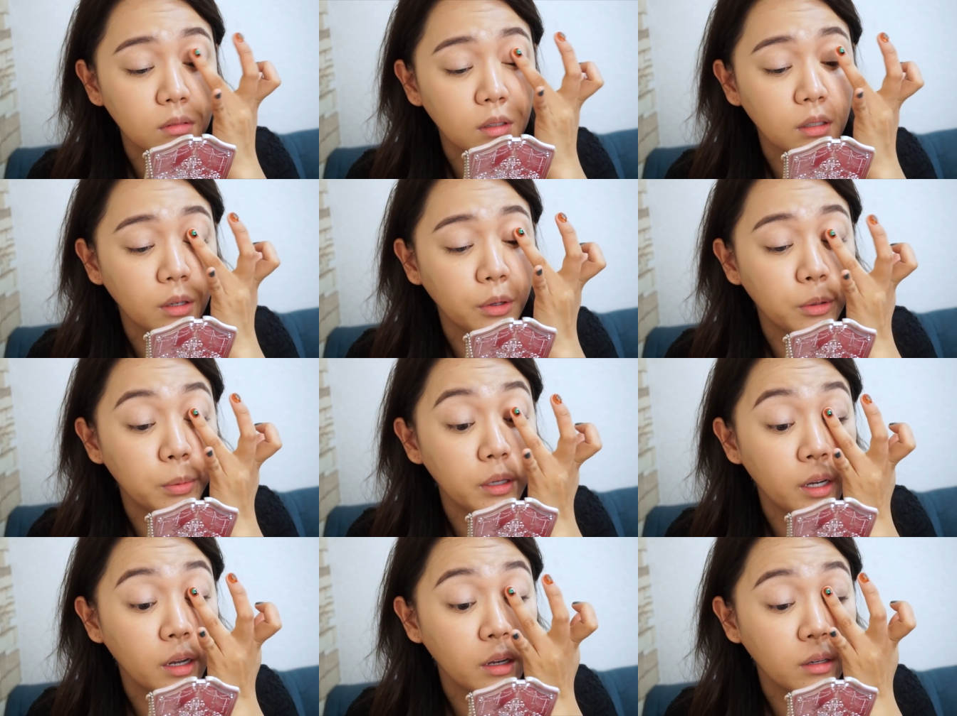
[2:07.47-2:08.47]
なんだろ指
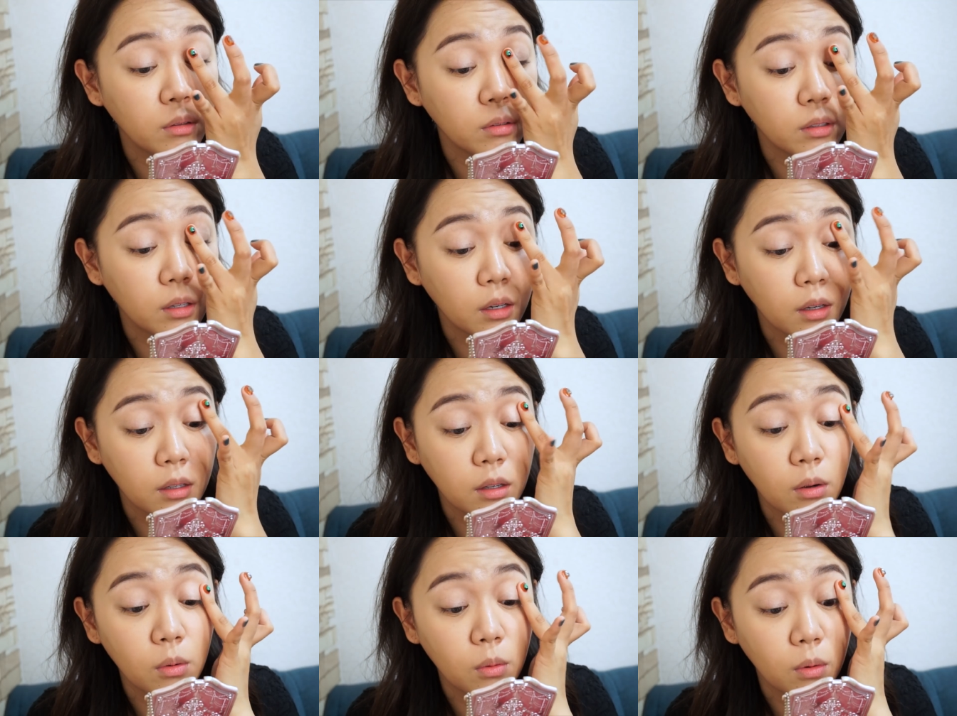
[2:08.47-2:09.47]
で塗ってあげ
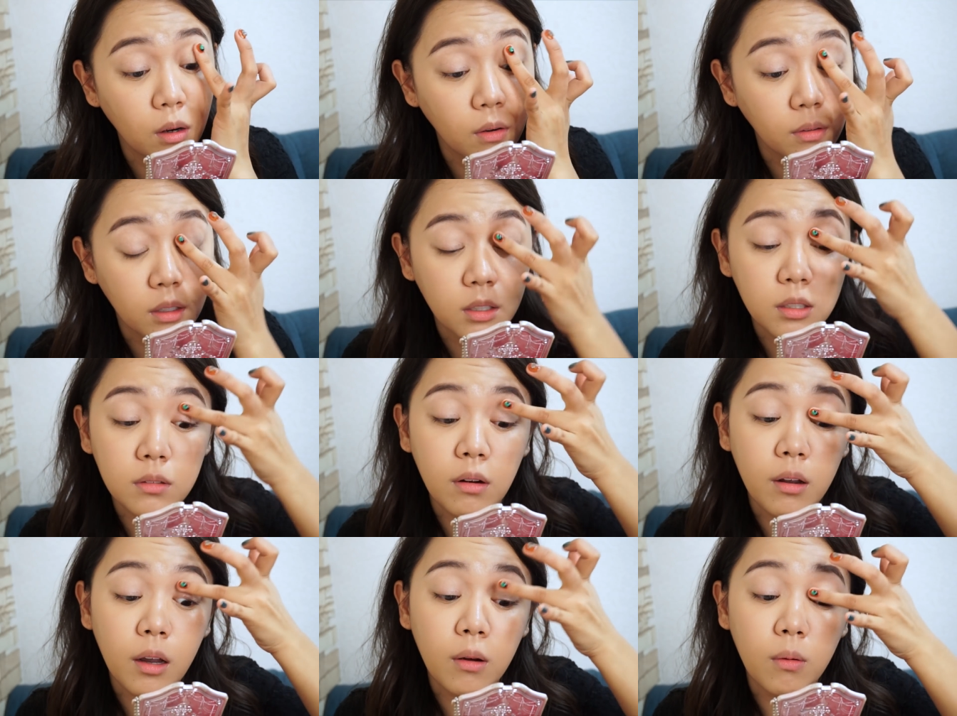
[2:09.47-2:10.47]
た方が、私
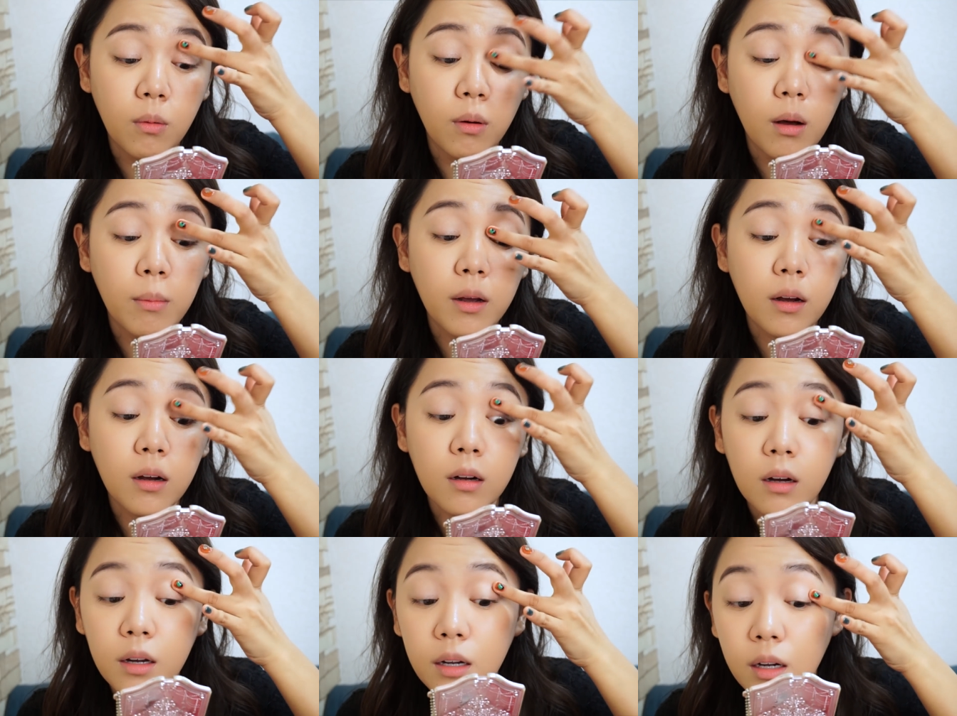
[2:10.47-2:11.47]
は結構ラメ感
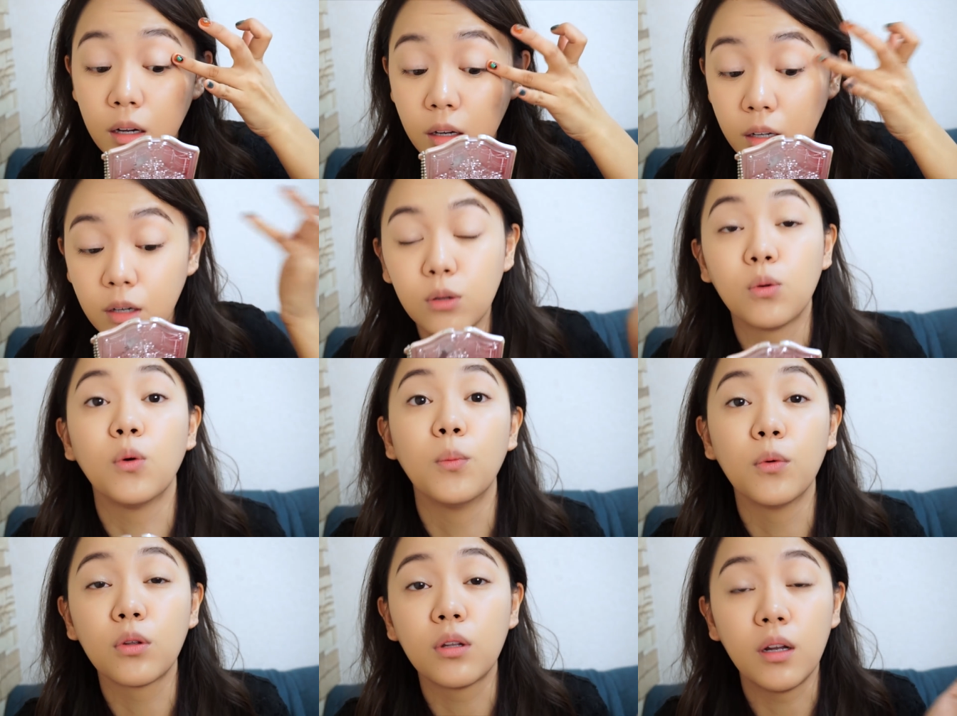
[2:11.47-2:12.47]
が綺麗に出ると
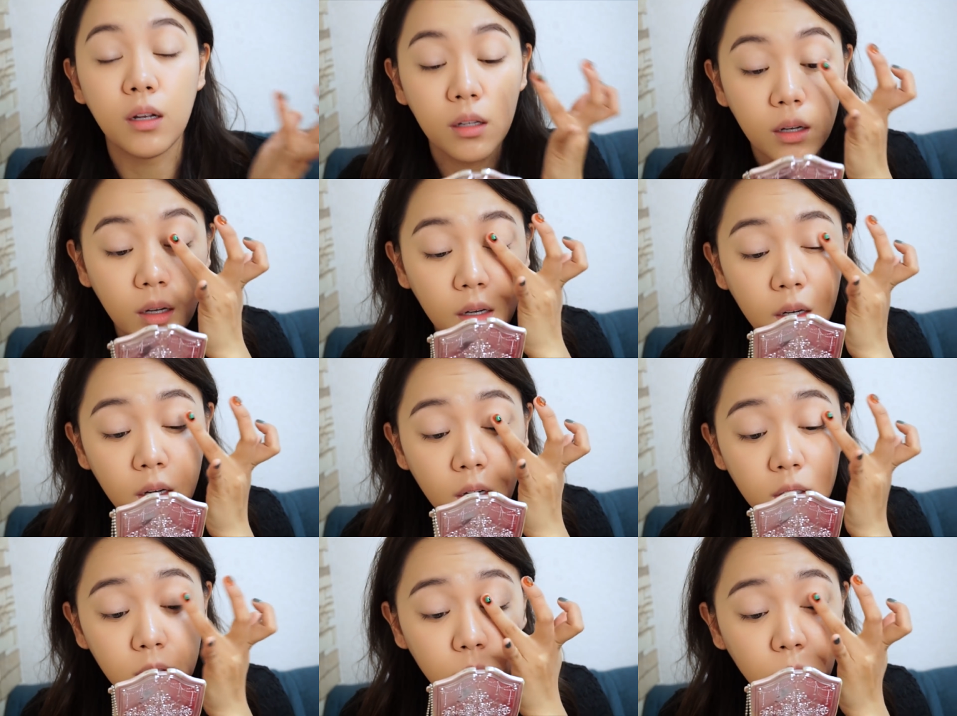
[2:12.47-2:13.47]
思っていて、
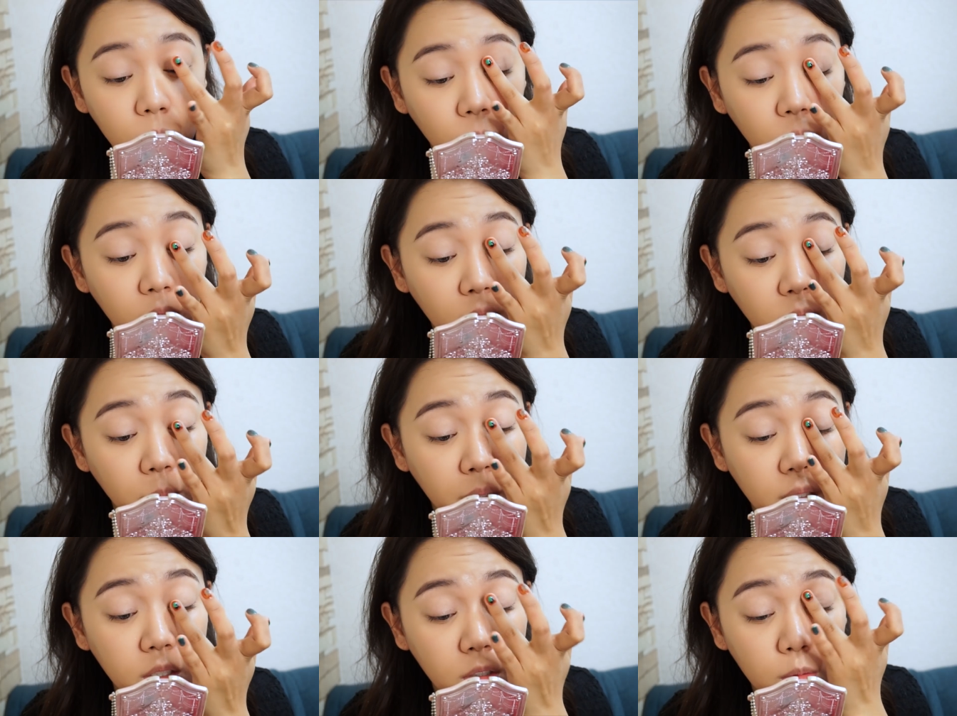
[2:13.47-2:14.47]
そう。であと
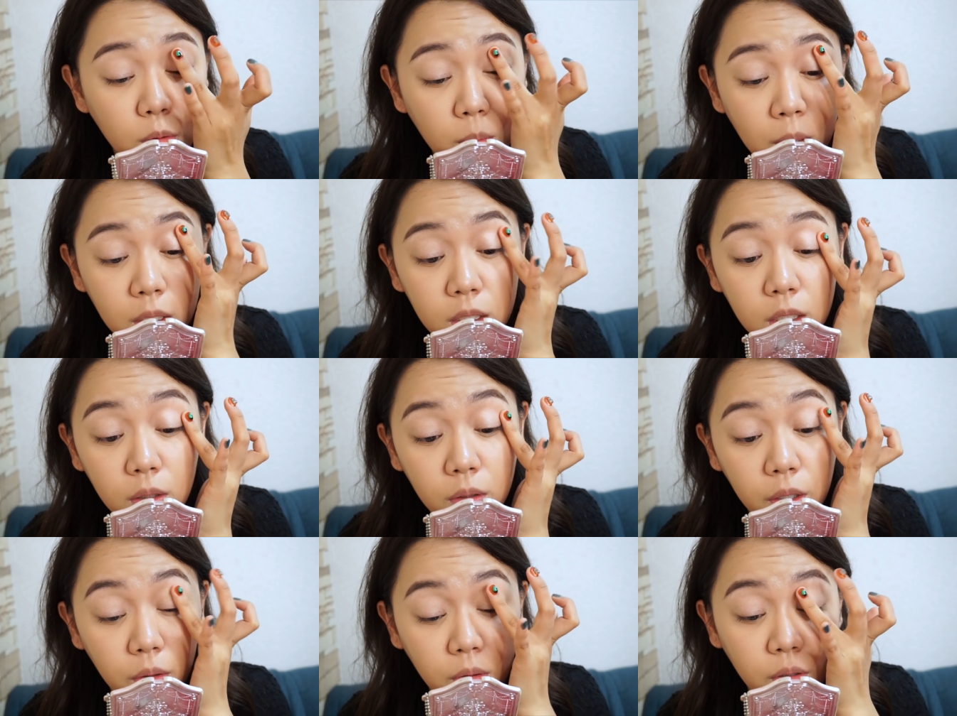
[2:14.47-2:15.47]
密着もベースなの
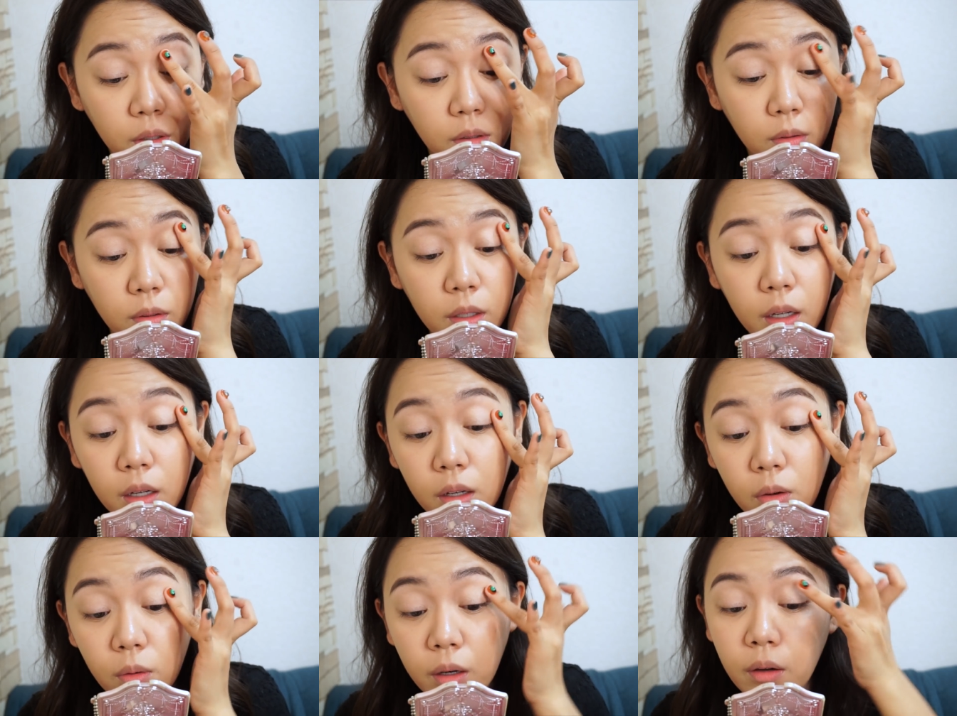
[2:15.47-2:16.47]
で良くなるので、
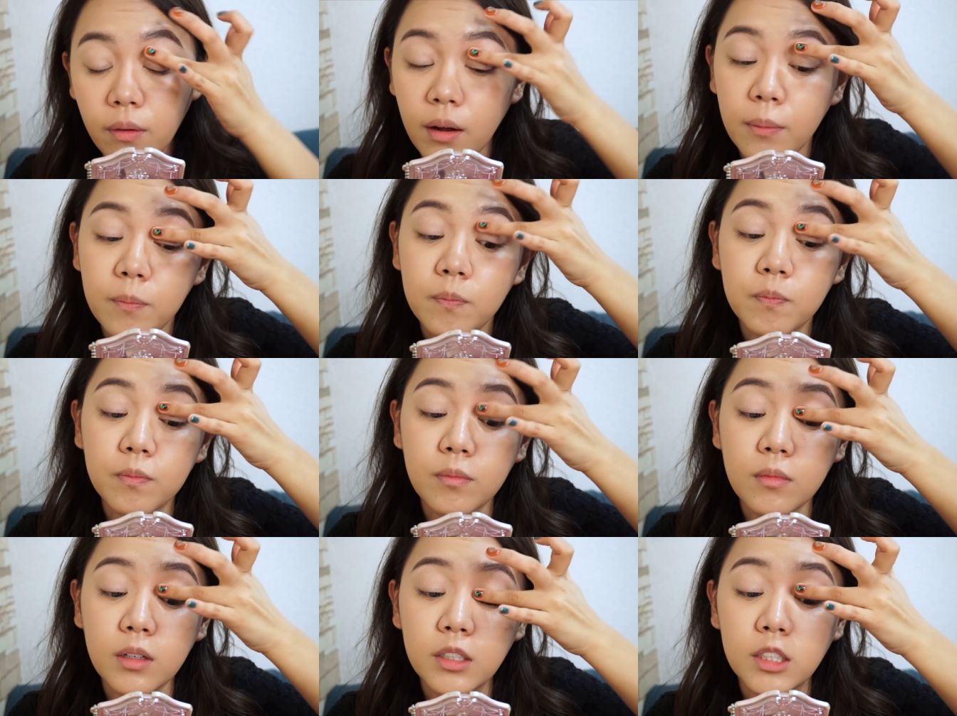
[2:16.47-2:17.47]
これは
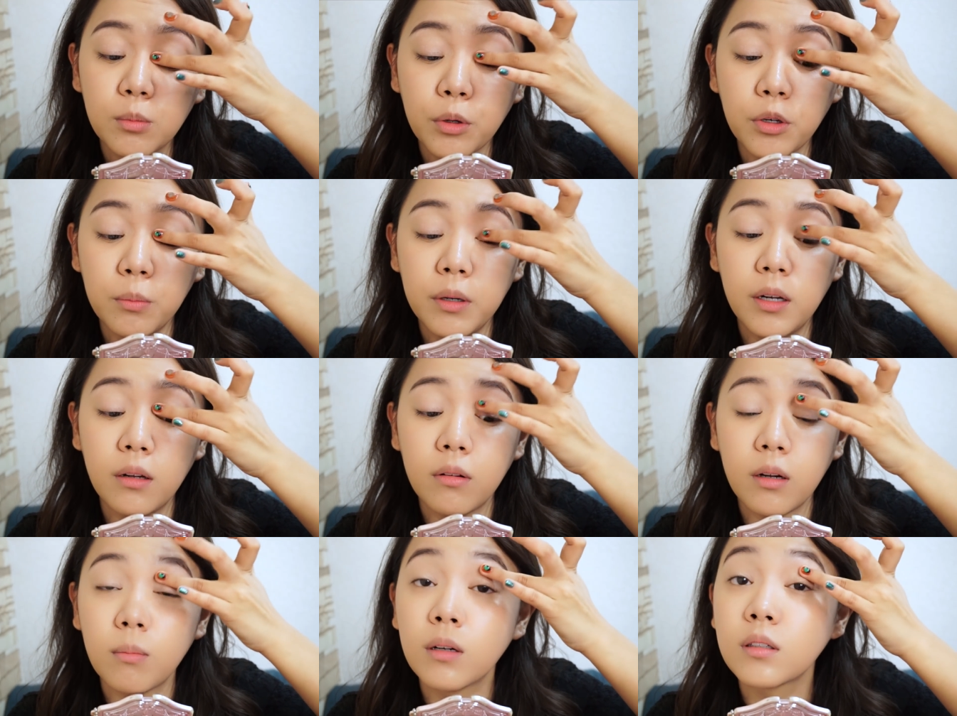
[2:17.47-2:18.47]
いつも指で塗りま